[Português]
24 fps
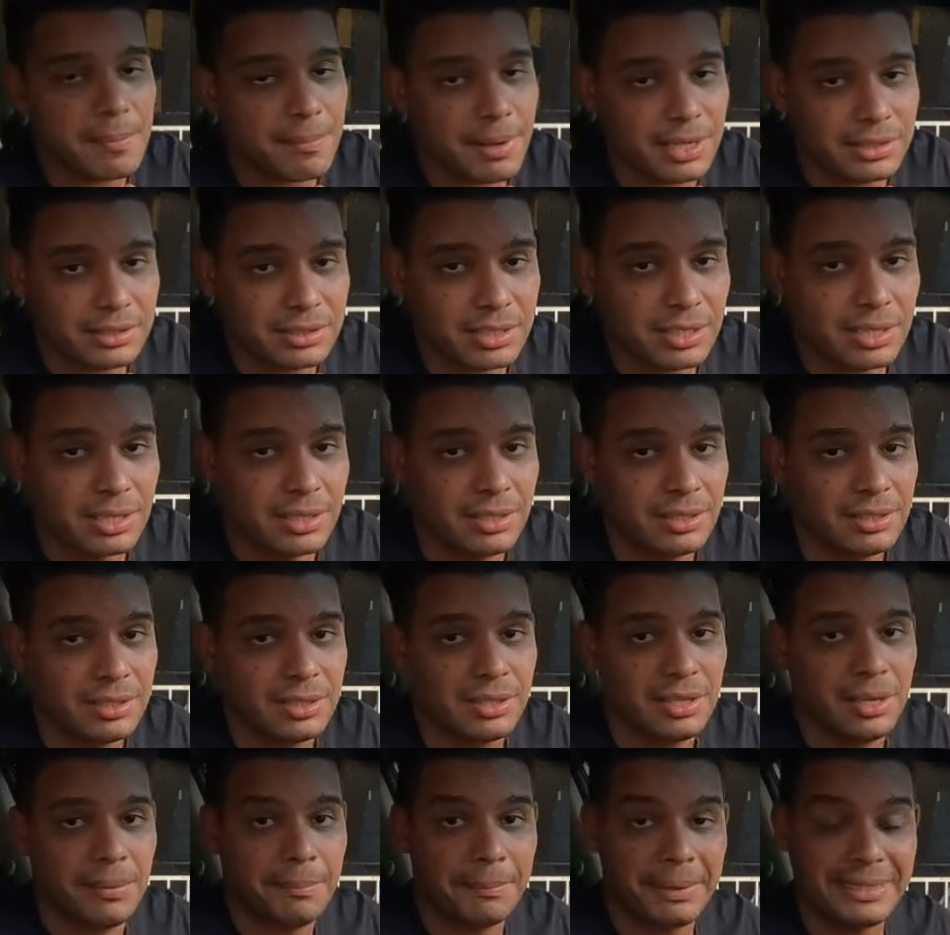ia bater.
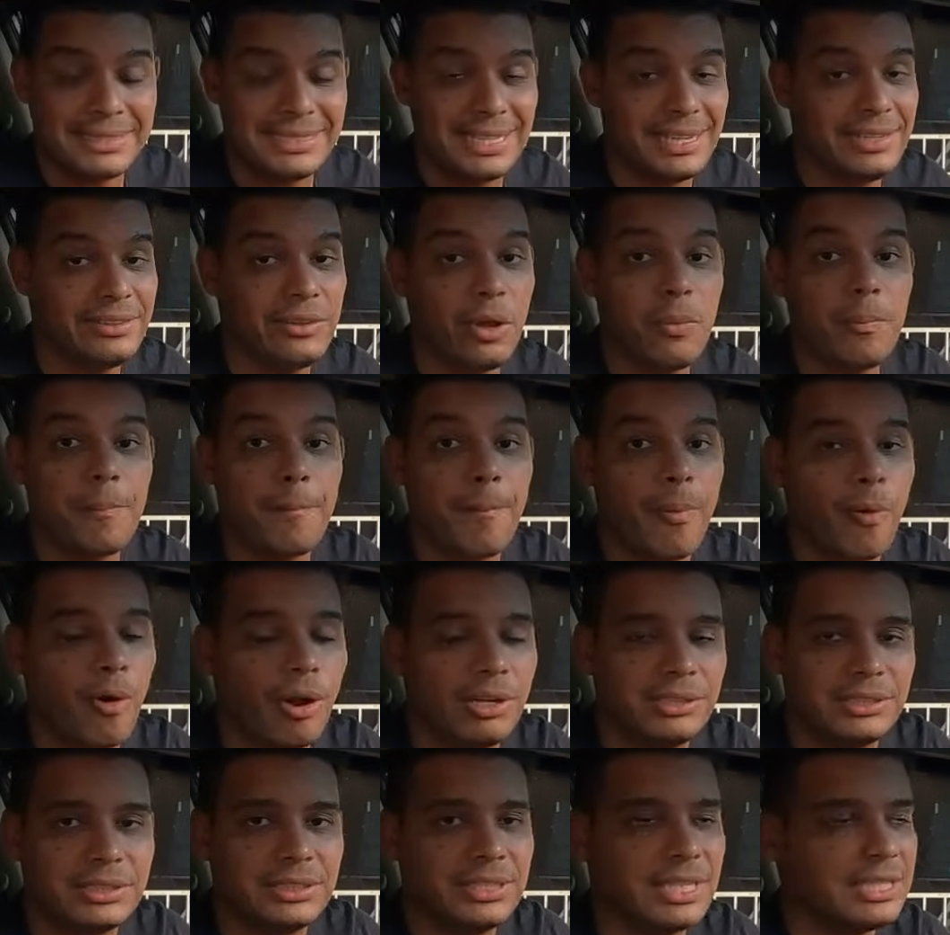Mas ele não
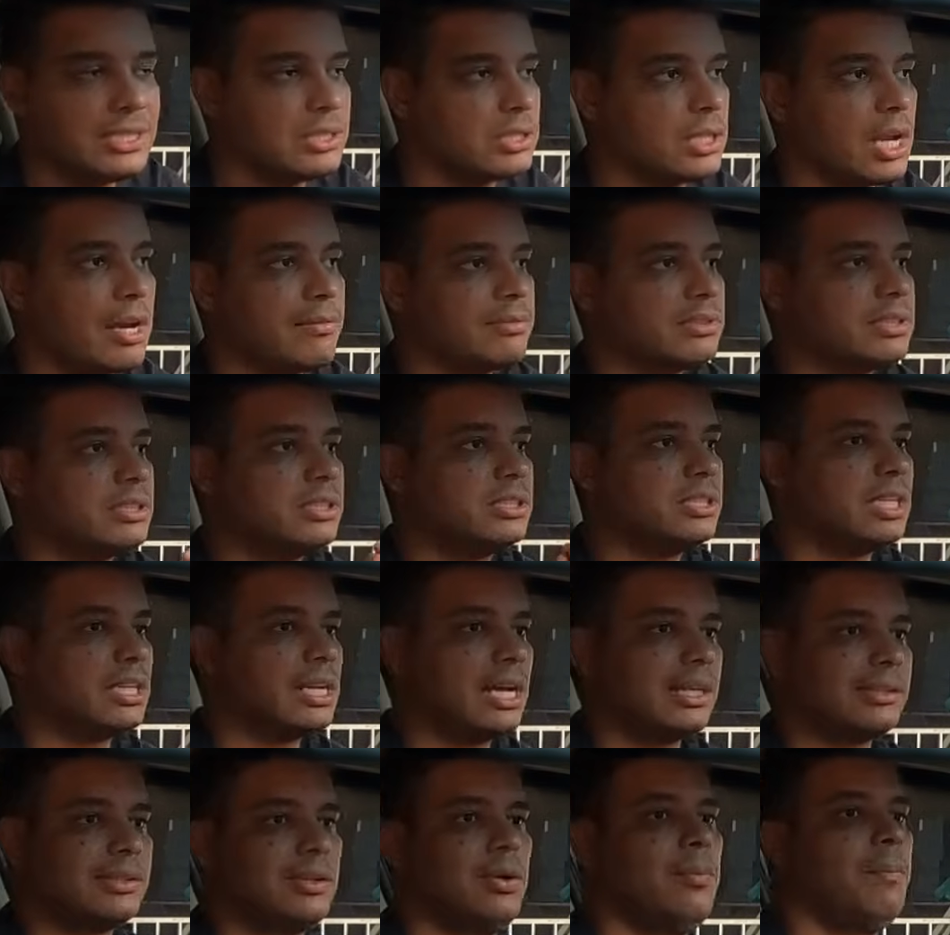pode deixar você
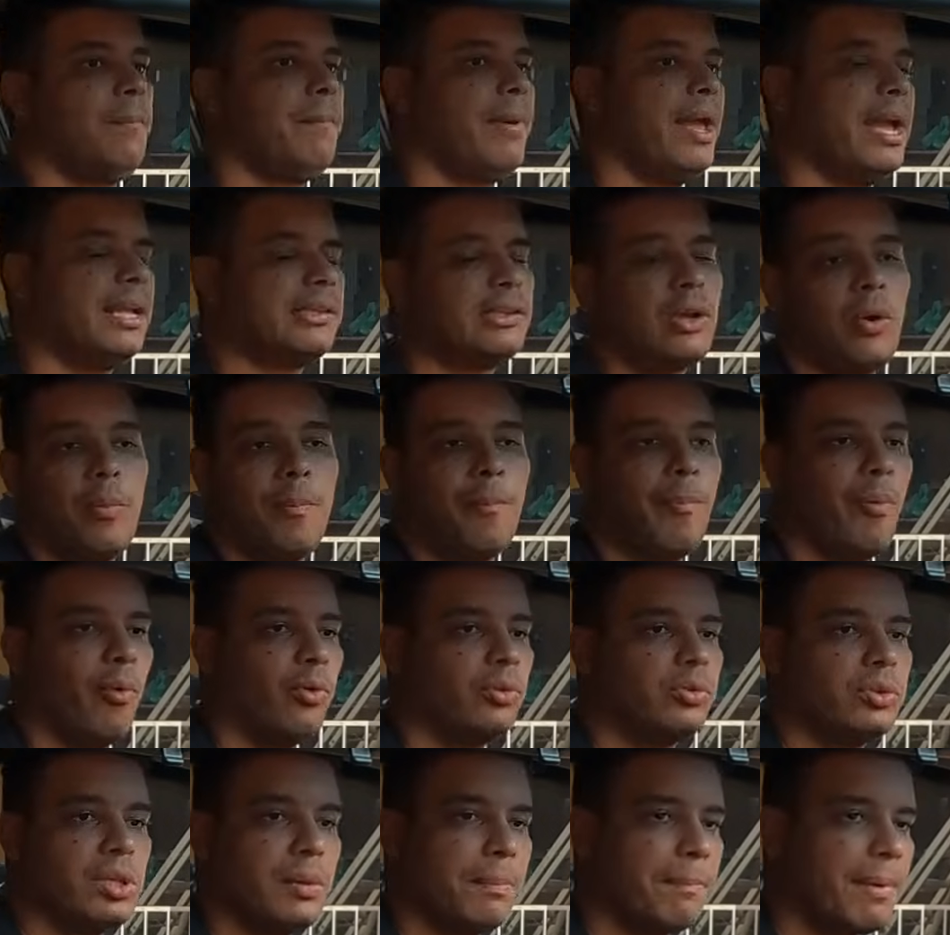chegar tão perto ao
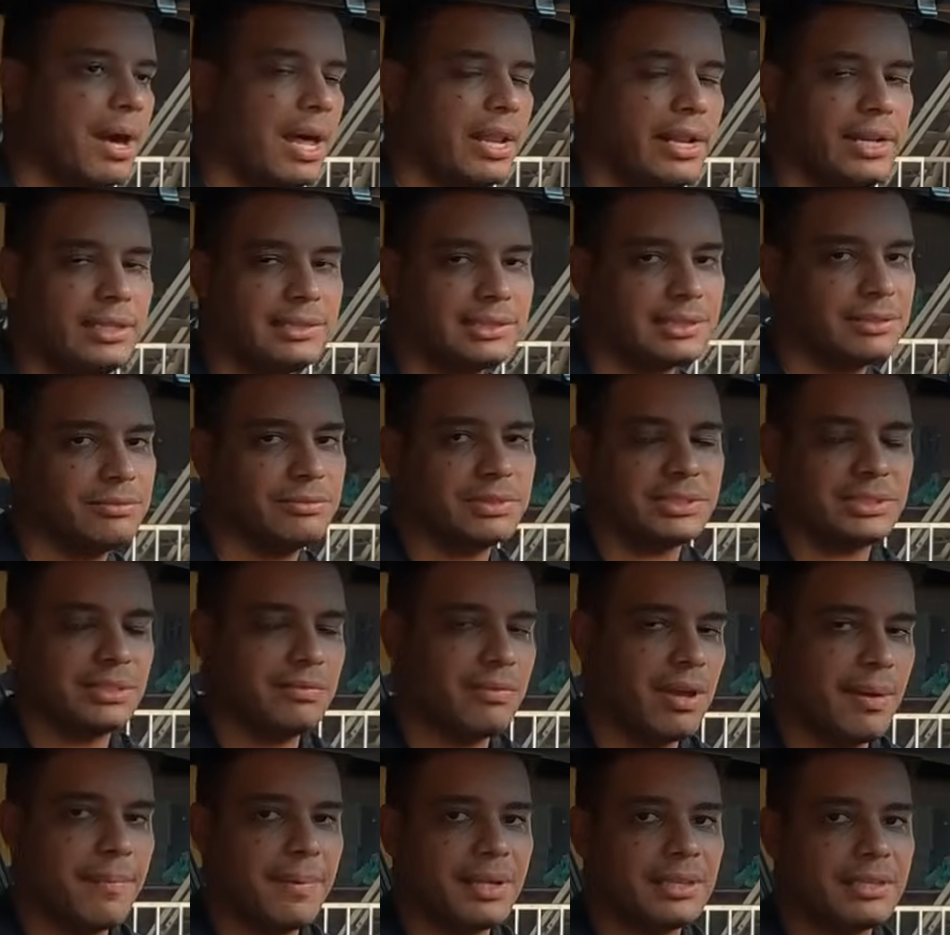ponto que parece que
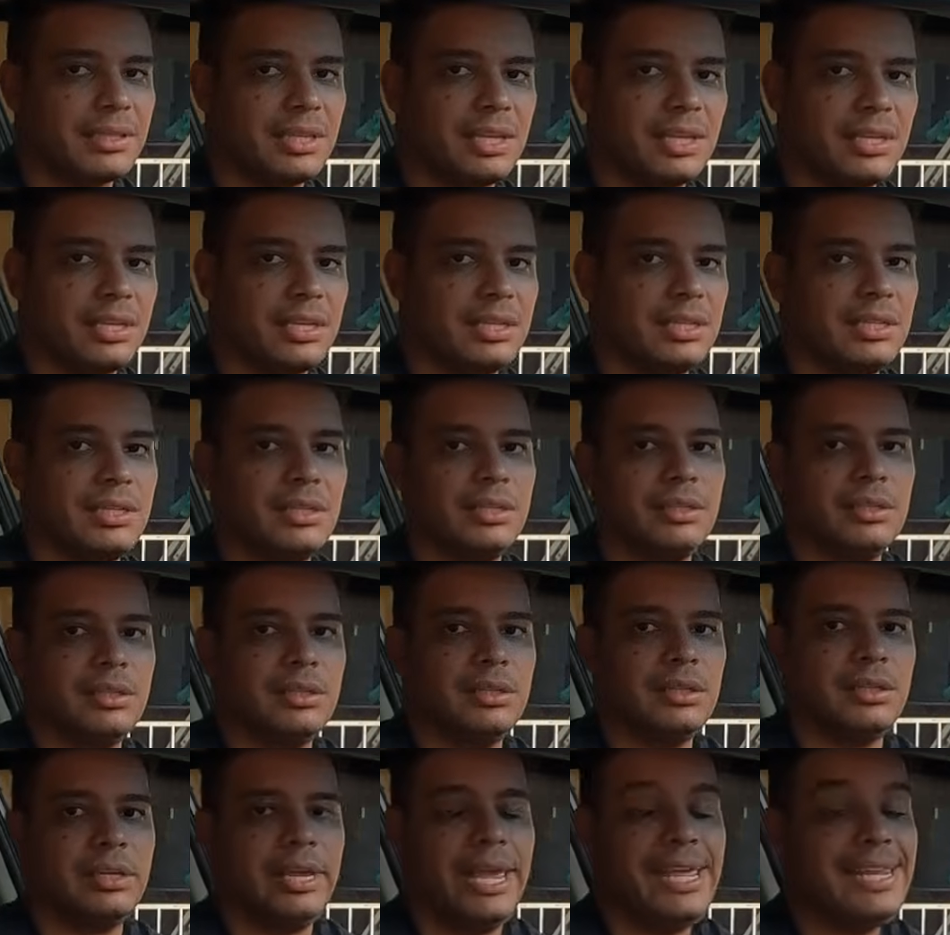você vai bater.
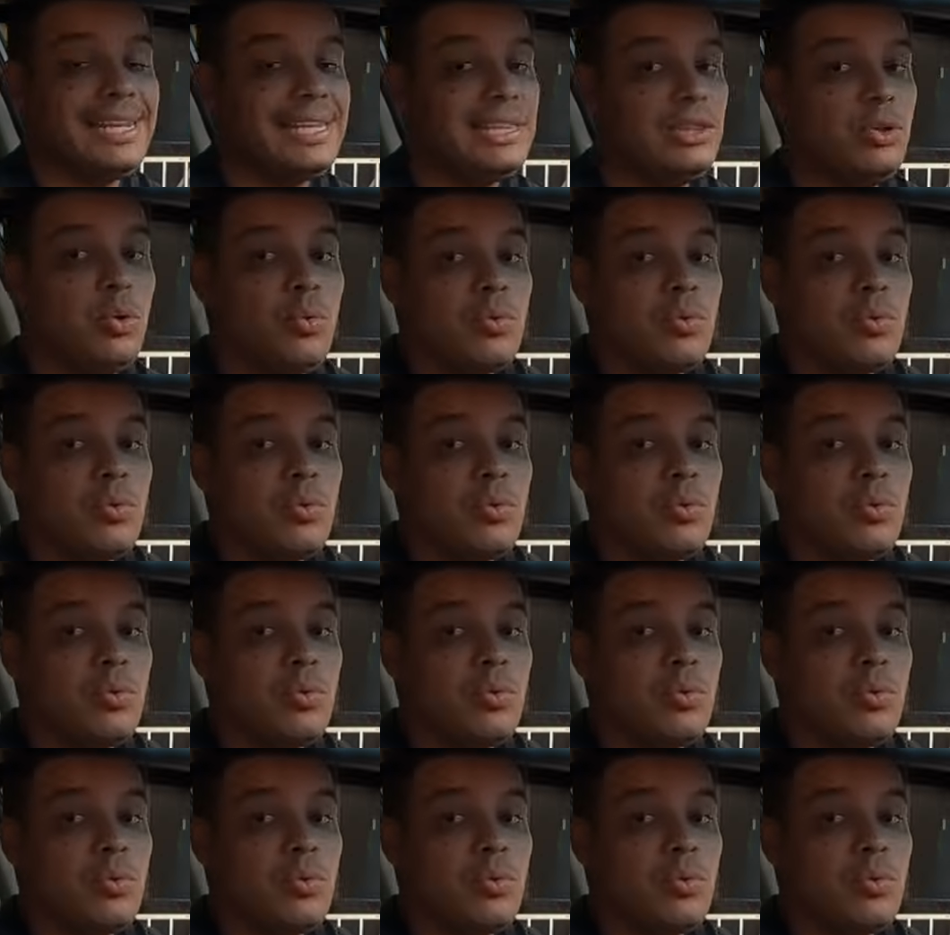Ele